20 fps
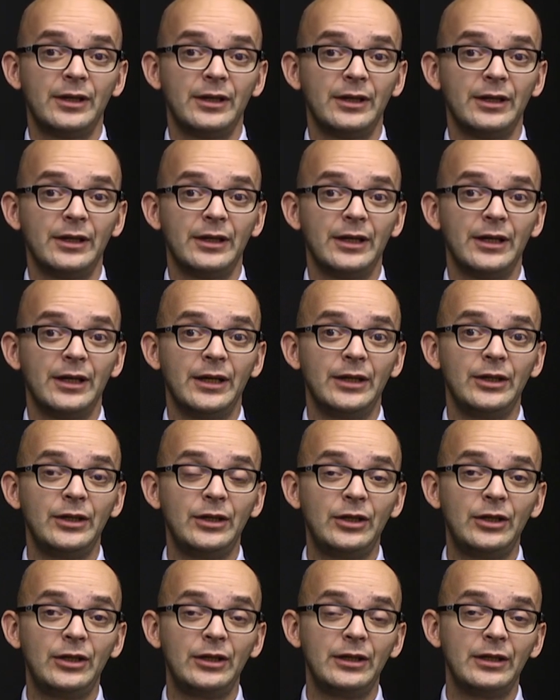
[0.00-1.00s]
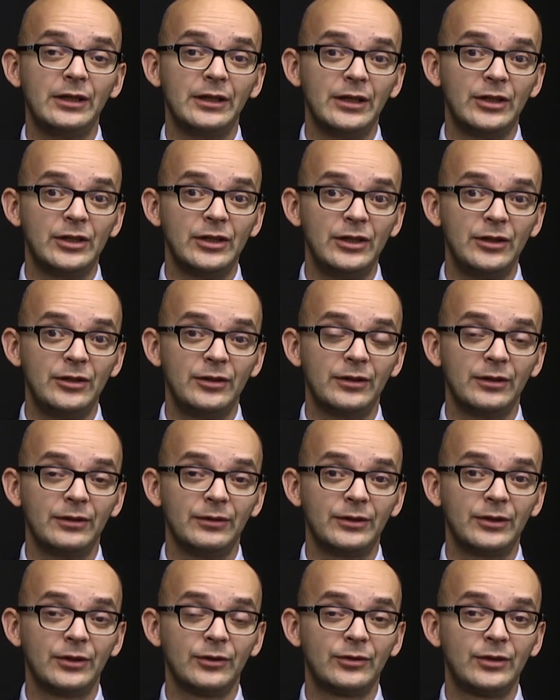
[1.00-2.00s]
e, i jeżeli
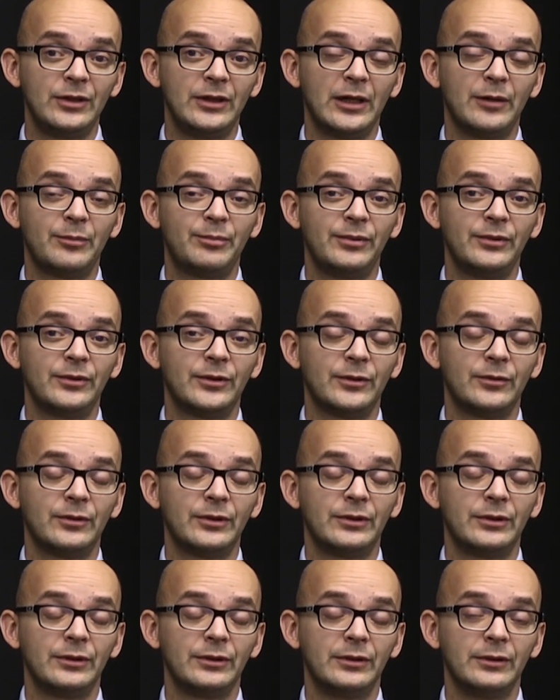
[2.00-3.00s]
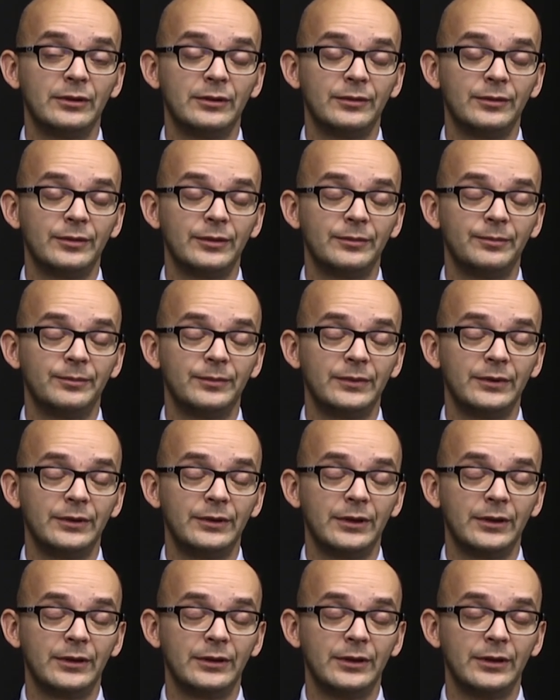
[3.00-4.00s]
środki napłyną, czy
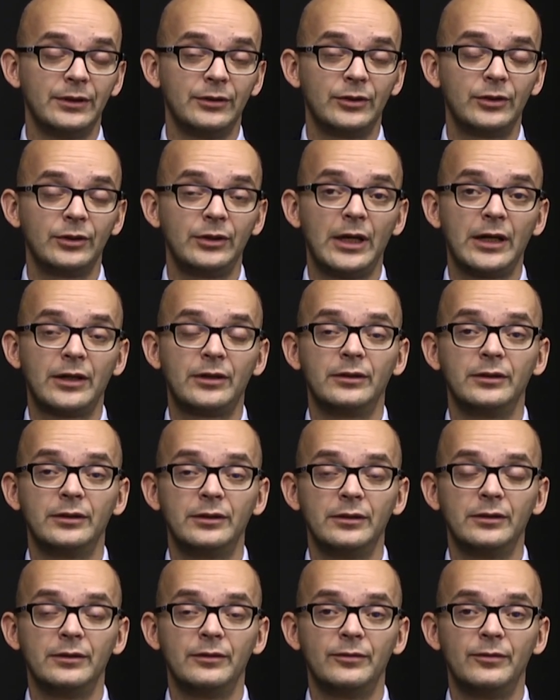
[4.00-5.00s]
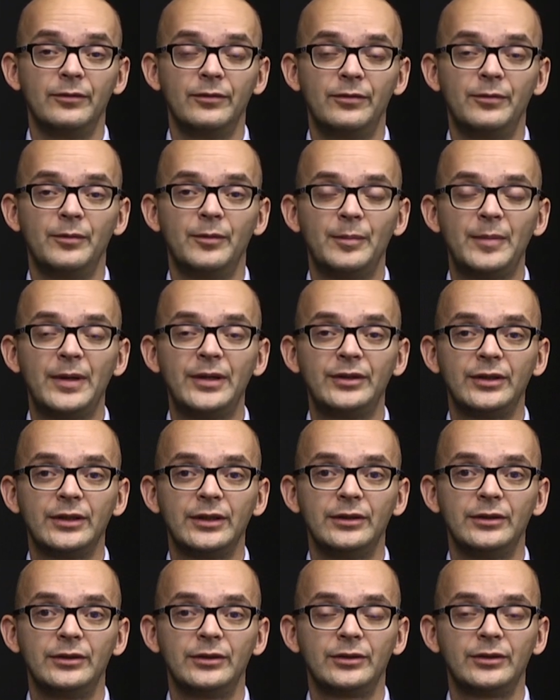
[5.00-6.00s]
e, jak w momencie,
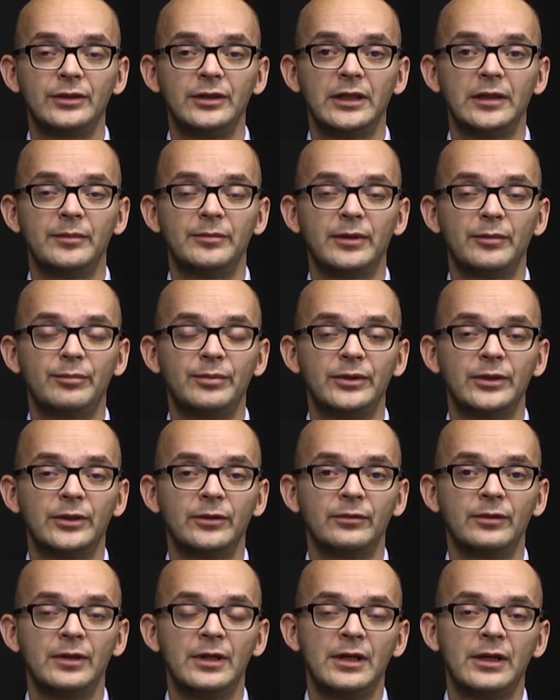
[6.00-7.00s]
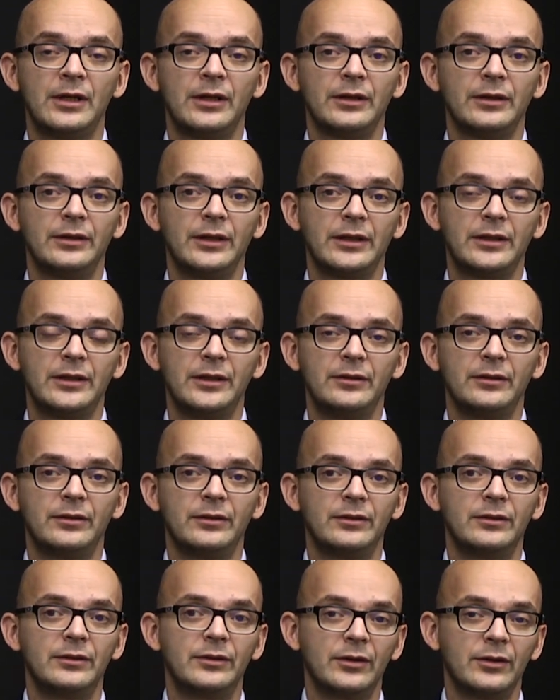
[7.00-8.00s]
kiedy środki napłyną na ten,
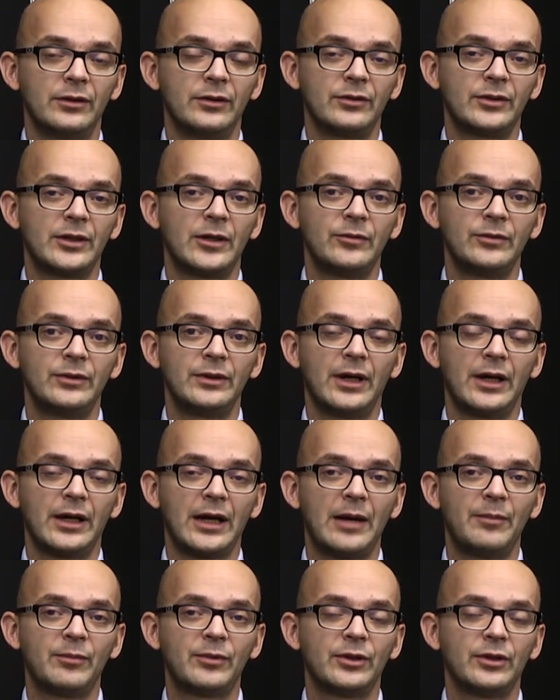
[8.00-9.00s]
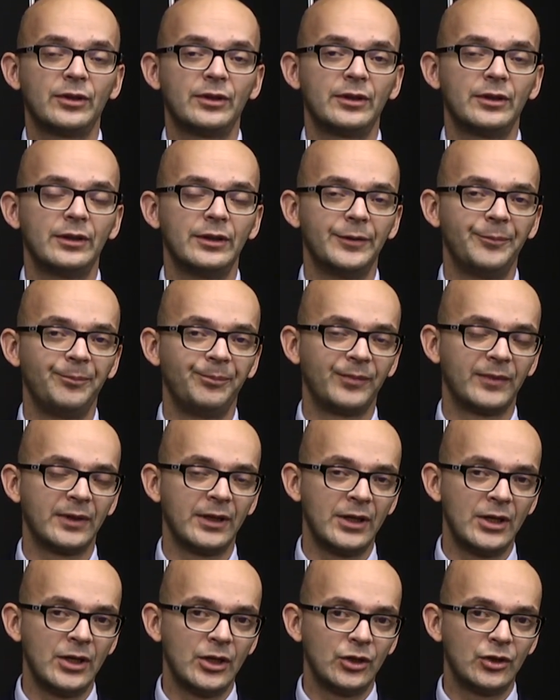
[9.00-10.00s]
do Saudi Aramco,
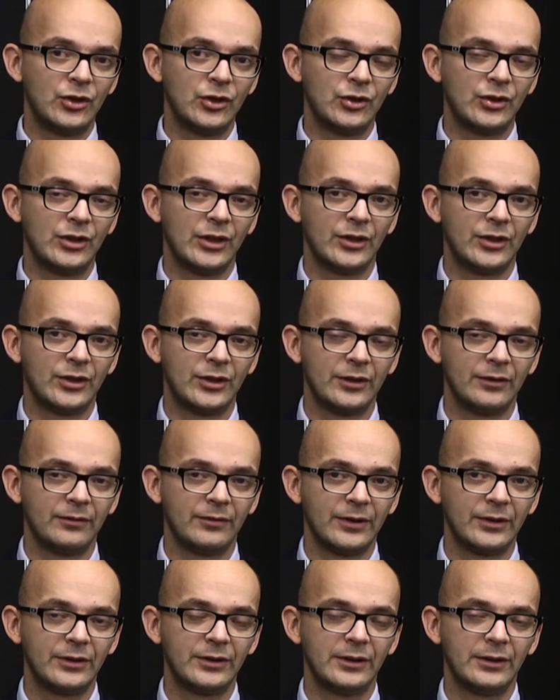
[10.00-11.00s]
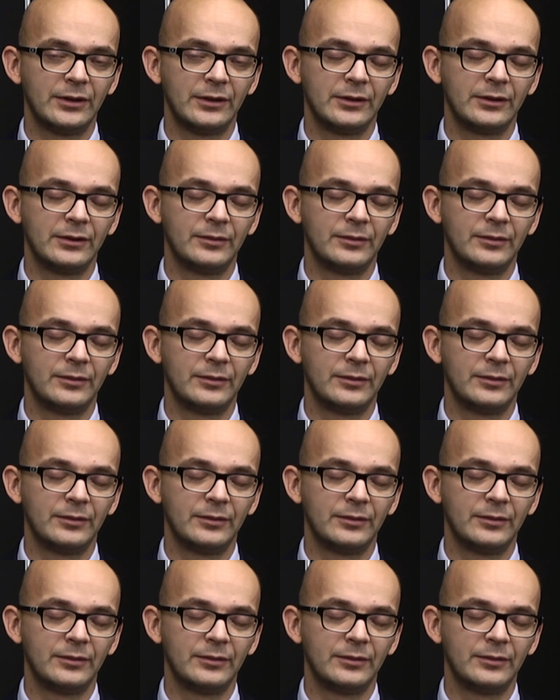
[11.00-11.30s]
czy też właśnie